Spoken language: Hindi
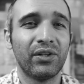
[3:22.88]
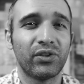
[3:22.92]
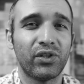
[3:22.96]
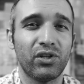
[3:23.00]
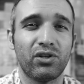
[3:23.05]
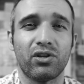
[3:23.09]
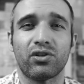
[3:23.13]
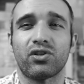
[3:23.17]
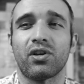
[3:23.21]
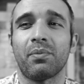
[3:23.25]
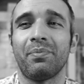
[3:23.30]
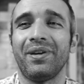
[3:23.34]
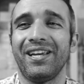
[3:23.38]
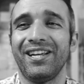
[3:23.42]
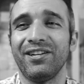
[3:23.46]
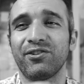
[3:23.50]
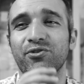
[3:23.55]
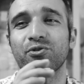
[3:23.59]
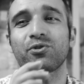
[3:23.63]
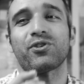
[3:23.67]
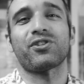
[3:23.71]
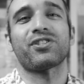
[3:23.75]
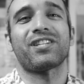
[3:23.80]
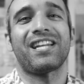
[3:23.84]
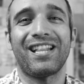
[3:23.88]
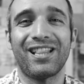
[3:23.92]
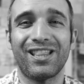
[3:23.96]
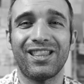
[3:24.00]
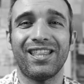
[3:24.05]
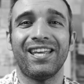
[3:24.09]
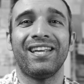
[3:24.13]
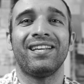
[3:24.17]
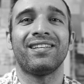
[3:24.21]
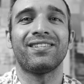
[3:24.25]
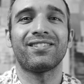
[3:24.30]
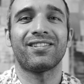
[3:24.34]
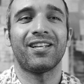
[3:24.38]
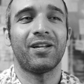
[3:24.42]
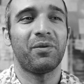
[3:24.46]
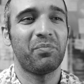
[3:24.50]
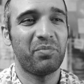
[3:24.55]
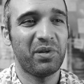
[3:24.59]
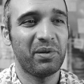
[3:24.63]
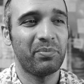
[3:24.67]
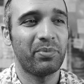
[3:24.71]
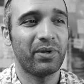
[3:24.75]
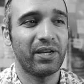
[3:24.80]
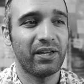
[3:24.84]
दीज आर सम इंटरेस्टिंग थिंग्स दैट
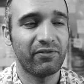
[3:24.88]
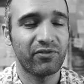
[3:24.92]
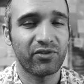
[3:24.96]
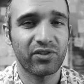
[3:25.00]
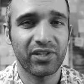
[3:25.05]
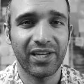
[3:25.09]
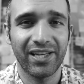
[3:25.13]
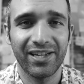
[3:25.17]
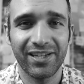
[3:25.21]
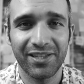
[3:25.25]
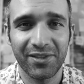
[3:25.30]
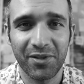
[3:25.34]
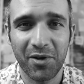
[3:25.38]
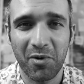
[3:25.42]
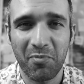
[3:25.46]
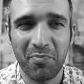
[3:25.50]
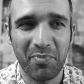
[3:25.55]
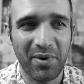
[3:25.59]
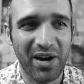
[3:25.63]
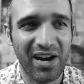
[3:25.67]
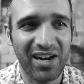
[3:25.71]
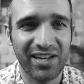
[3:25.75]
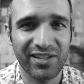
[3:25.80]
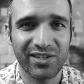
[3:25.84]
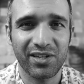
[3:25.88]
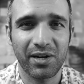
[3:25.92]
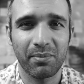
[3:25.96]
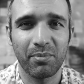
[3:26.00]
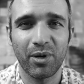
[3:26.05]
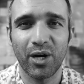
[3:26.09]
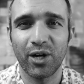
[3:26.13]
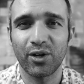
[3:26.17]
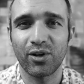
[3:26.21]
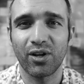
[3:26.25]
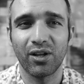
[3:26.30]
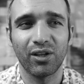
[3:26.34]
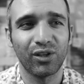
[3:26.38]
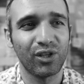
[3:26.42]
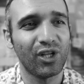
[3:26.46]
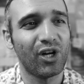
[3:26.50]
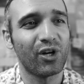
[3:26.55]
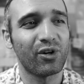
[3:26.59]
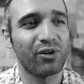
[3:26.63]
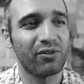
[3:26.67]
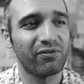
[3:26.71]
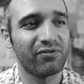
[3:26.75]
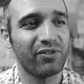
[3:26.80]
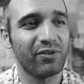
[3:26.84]
पीपल हैव सेड इन द पास्ट अबाउट अ
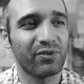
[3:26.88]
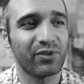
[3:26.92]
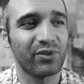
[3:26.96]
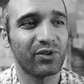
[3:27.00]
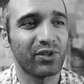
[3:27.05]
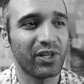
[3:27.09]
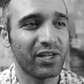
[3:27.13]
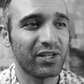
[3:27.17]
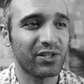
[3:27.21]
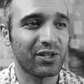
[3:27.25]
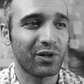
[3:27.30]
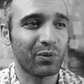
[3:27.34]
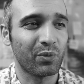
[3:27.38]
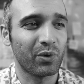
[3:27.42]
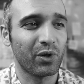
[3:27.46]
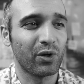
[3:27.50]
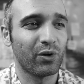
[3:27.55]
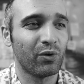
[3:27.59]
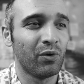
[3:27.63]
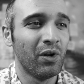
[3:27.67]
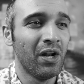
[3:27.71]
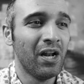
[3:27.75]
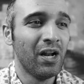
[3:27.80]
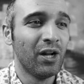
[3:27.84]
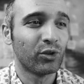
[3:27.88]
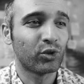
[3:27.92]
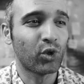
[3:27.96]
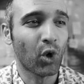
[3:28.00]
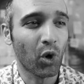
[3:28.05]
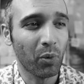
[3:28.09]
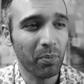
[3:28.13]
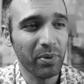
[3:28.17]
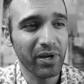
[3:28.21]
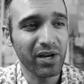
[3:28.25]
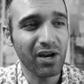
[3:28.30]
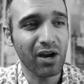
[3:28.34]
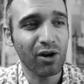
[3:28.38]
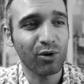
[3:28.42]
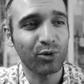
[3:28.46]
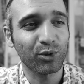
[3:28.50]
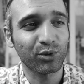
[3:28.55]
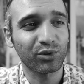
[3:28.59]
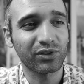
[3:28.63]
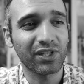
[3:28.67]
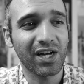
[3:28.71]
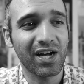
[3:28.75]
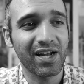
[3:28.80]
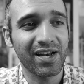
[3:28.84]
लॉट ऑफ डिफरेंट थिंग्स दैट वी हैव धोबी का
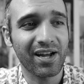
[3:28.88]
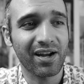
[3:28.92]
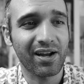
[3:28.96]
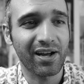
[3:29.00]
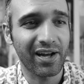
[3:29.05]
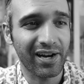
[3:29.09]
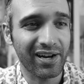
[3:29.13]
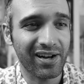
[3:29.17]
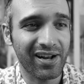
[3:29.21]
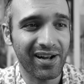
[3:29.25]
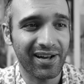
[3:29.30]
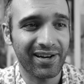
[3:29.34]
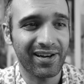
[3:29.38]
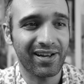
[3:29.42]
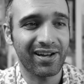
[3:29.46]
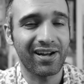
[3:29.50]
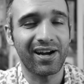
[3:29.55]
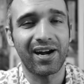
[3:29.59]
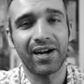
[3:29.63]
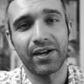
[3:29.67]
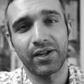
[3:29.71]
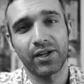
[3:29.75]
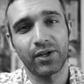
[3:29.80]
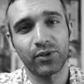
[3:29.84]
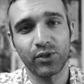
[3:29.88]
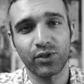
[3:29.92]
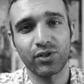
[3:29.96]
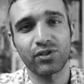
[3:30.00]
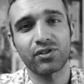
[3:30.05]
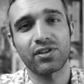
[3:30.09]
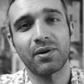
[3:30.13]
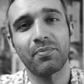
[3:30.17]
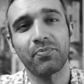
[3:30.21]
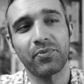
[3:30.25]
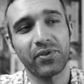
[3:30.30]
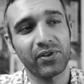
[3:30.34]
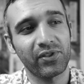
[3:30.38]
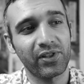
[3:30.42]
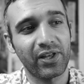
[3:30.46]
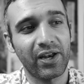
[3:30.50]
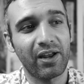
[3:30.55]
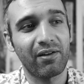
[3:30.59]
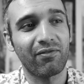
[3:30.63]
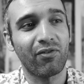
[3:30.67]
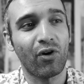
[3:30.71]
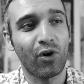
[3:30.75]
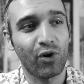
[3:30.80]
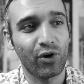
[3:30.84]
कुत्ता ना घर का ना घाट का. दिस इज समथिंग दैट
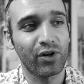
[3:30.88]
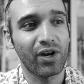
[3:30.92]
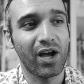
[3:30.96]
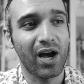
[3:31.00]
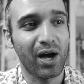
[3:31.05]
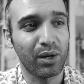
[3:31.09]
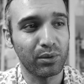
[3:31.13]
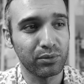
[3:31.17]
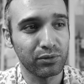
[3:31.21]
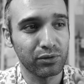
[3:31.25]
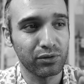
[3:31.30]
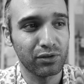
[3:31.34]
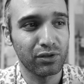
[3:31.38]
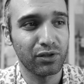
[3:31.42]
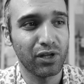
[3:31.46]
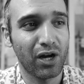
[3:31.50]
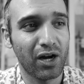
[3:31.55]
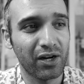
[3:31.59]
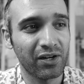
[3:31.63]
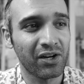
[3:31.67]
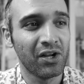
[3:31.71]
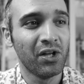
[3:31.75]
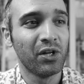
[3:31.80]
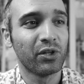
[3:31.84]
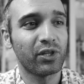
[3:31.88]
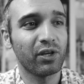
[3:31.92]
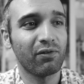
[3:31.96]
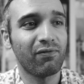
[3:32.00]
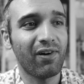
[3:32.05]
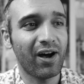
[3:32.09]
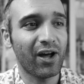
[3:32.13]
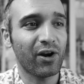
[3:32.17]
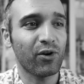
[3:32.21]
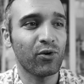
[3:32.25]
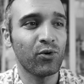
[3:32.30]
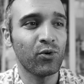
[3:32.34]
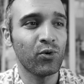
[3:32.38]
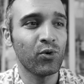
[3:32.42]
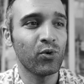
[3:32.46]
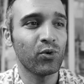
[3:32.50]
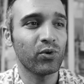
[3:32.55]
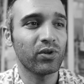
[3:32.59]
आई हैव हर्ड अ लॉट दीवारों